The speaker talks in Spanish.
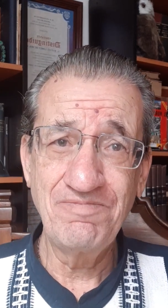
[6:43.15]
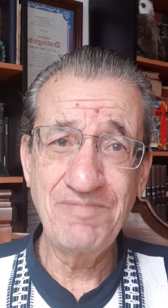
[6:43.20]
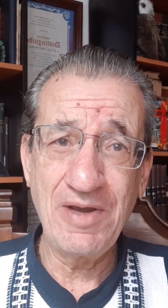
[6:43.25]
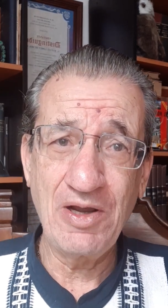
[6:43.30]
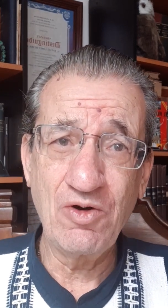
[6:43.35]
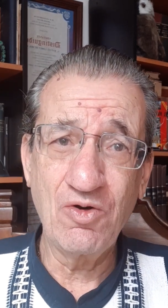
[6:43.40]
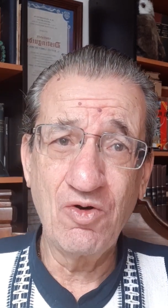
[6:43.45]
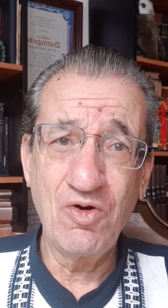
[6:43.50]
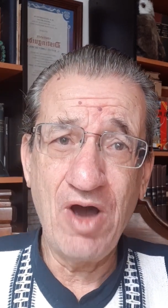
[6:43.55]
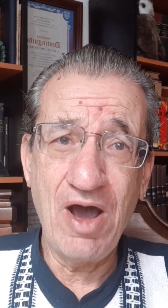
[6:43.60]

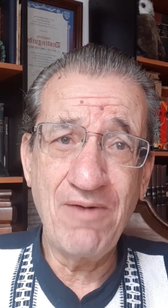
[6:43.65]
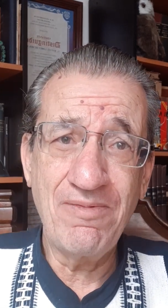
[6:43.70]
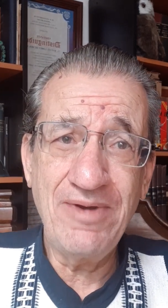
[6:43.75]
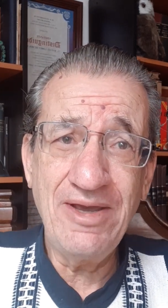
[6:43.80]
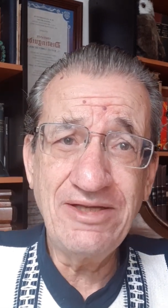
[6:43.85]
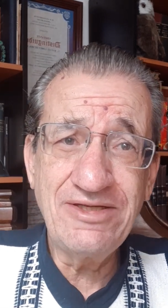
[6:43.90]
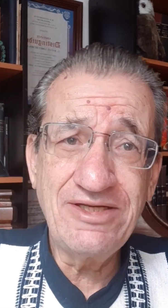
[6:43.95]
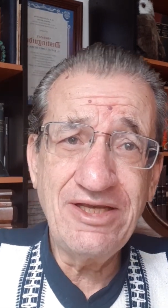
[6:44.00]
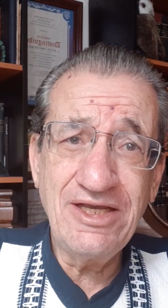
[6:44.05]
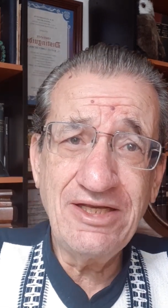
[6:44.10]
pero a
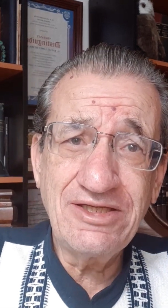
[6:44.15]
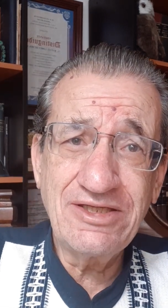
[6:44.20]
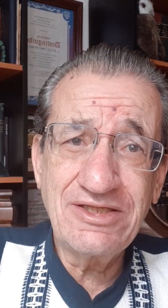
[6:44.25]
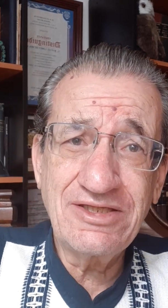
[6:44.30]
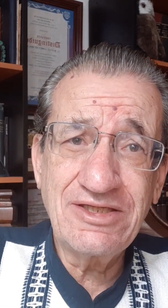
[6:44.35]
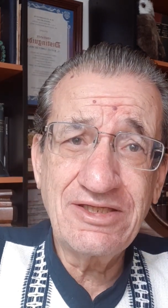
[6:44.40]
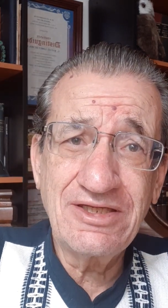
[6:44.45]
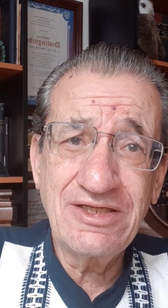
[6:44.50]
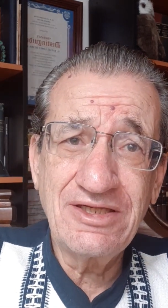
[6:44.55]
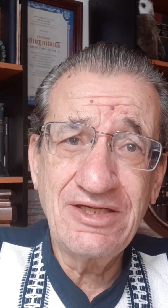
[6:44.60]

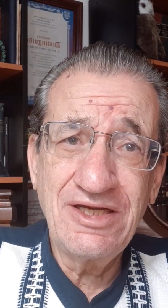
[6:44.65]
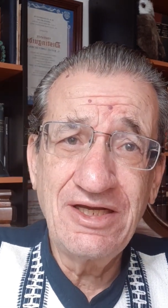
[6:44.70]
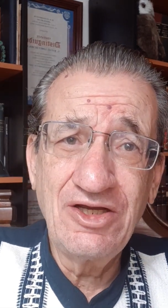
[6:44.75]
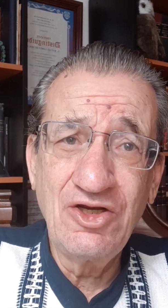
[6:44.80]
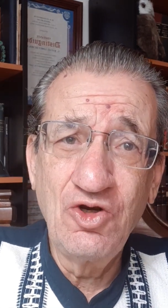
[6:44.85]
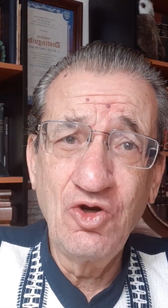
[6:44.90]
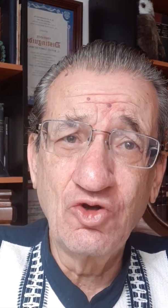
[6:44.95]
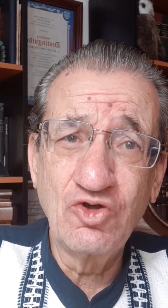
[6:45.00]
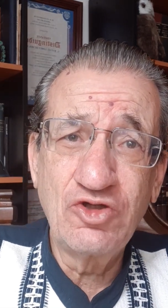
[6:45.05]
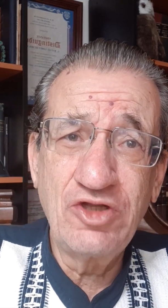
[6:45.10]
veces
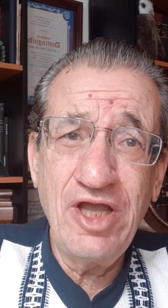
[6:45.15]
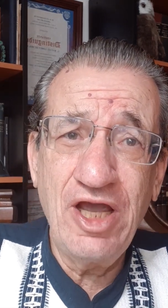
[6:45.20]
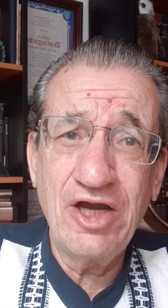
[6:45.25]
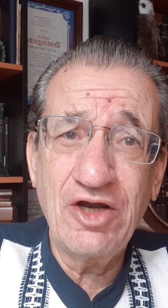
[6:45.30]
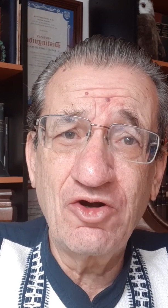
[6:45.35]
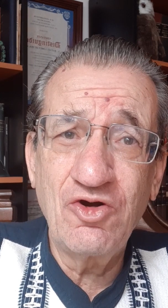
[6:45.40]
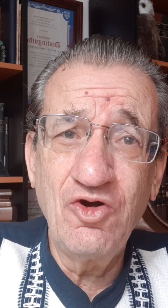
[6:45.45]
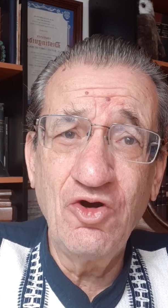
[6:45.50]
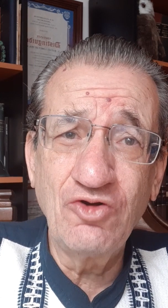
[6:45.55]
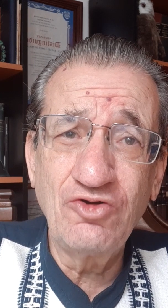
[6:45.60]
los
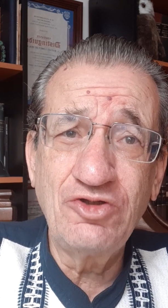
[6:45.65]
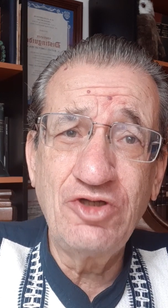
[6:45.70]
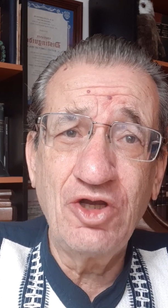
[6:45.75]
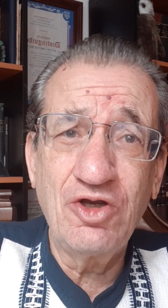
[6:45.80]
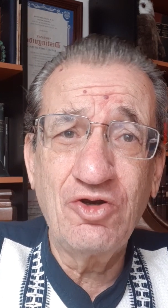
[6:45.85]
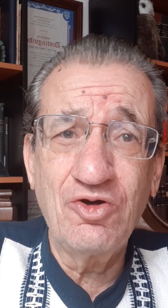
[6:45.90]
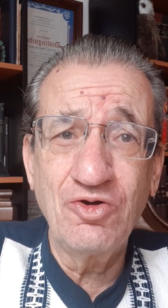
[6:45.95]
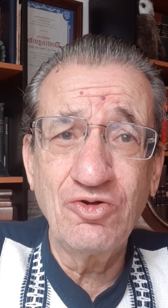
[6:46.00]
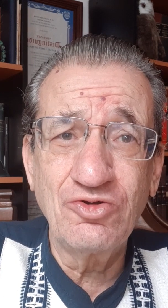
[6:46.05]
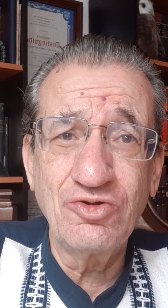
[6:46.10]

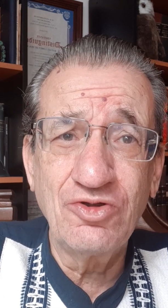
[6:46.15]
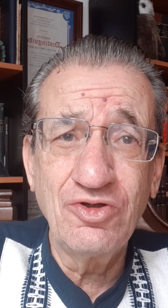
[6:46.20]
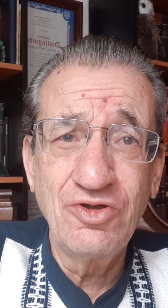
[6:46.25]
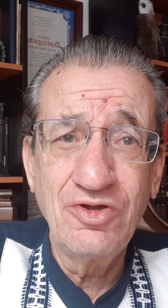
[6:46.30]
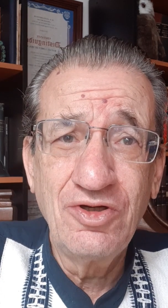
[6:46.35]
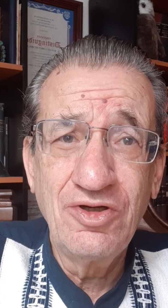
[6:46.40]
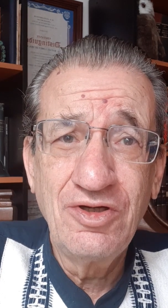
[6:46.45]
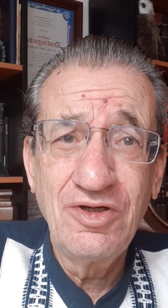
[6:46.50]
diagnósticos